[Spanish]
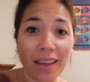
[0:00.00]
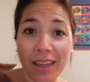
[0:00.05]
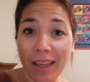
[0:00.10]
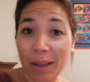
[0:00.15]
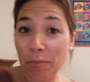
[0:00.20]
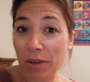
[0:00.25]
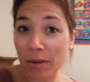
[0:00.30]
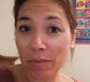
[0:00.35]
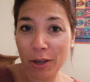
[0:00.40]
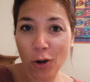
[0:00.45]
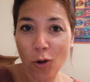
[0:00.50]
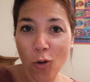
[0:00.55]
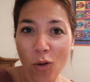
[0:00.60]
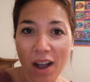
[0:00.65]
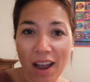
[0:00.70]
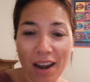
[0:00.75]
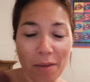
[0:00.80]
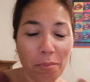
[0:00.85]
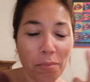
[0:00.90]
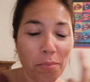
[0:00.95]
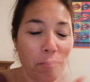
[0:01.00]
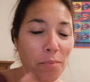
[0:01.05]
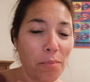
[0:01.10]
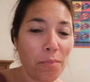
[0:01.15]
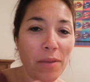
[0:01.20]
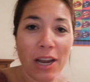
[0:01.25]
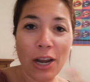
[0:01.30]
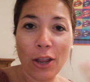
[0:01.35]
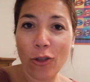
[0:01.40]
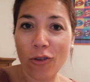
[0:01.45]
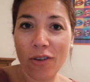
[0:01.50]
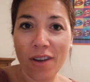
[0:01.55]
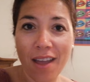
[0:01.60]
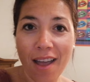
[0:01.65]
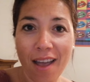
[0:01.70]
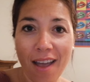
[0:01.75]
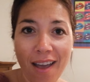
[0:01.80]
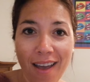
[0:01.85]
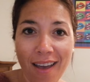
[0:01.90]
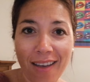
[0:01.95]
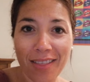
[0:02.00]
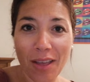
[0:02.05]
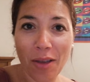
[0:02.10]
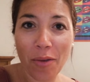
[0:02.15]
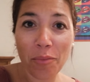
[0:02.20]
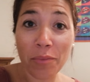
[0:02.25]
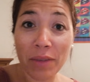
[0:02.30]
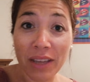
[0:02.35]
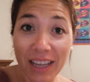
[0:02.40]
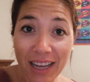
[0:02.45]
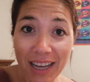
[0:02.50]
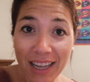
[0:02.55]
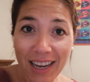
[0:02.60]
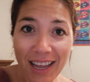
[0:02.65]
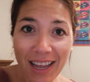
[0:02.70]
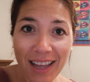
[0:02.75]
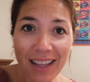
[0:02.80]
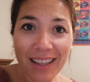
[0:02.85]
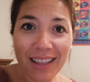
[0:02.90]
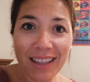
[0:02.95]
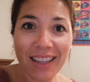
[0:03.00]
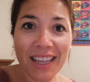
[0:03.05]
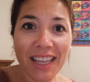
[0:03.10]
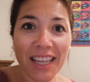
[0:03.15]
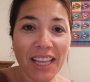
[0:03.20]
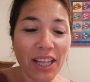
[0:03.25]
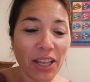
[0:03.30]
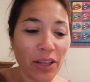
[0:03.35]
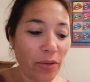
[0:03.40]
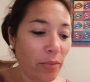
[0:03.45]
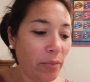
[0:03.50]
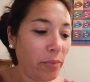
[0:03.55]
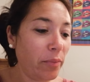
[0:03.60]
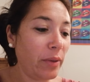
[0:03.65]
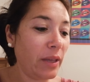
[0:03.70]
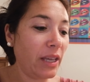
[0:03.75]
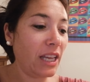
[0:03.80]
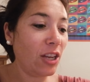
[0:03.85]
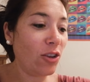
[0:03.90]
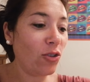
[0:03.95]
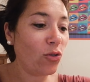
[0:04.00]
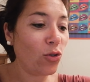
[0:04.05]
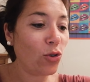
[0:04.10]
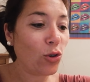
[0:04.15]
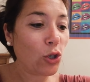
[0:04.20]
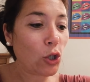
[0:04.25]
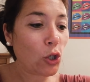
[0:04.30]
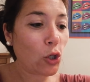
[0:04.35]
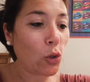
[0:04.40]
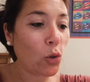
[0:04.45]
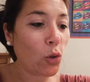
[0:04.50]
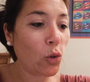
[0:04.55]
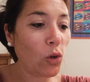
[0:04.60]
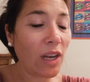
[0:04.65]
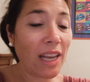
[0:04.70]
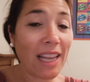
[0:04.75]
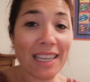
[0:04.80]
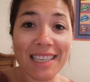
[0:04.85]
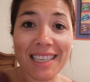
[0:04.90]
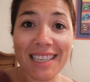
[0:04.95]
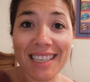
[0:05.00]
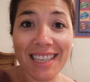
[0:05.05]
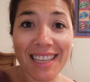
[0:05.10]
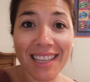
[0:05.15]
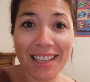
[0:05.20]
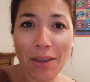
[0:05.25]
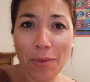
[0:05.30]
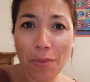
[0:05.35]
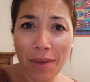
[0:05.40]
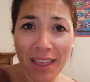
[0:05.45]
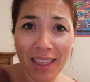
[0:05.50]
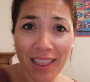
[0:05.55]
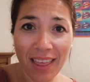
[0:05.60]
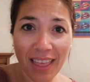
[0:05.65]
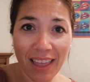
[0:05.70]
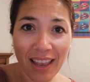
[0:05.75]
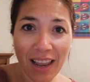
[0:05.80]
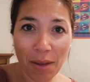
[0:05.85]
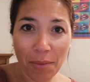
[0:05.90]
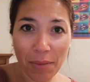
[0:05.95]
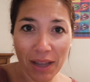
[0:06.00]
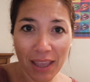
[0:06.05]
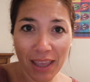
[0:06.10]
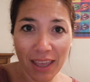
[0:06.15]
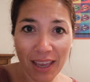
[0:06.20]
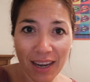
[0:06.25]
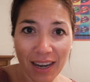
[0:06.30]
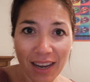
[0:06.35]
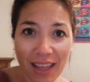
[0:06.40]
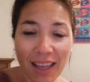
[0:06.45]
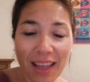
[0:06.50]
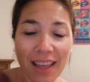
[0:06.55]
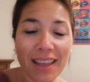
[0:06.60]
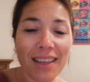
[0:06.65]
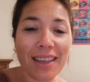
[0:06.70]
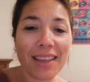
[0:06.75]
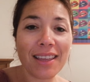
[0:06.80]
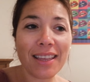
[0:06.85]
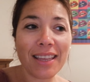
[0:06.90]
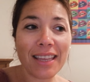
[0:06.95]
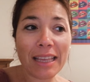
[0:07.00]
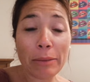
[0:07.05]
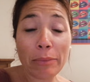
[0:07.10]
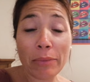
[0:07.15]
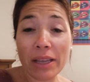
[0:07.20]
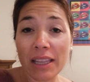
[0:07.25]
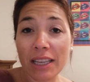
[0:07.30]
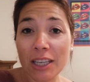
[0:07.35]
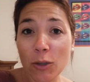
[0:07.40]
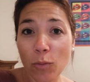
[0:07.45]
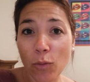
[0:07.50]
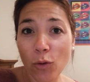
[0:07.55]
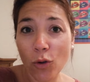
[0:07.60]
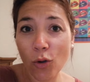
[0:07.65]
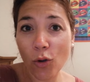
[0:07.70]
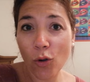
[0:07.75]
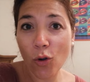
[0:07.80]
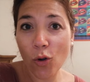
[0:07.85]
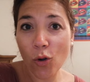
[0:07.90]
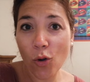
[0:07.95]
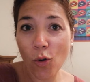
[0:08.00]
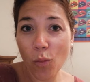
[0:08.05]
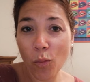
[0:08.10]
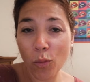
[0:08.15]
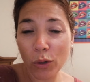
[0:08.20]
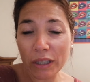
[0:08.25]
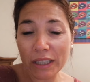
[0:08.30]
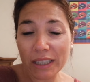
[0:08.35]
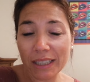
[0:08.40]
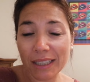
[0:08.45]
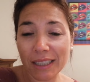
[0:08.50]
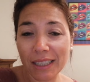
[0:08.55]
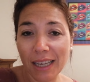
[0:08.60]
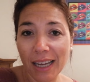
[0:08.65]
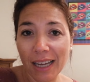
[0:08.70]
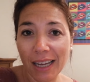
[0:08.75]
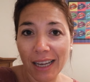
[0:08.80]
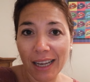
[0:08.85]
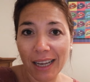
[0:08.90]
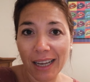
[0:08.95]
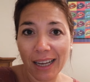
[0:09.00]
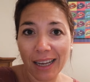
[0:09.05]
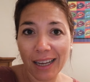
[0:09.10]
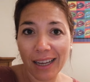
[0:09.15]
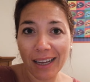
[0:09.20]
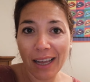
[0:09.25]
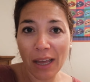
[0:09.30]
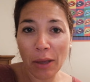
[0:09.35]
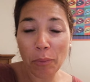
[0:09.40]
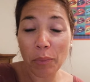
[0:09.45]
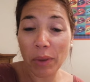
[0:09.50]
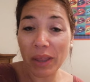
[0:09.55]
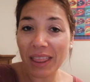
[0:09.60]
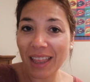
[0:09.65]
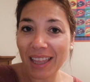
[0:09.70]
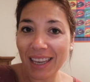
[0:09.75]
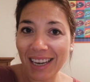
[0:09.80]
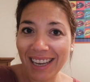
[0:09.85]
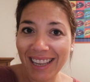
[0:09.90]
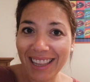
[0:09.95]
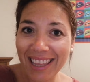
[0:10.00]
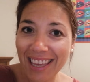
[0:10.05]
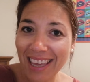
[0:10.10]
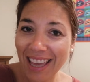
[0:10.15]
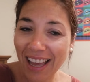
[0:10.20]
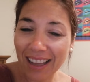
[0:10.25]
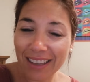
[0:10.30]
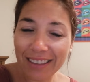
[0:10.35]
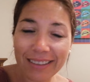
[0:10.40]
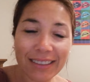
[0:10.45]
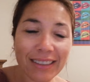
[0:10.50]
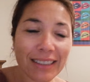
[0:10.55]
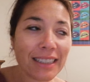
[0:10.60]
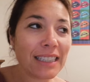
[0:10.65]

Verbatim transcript: En primer lugar, perdonad mi cara, pero son las siete y media de la mañana y me dispongo pues a, empezar el día.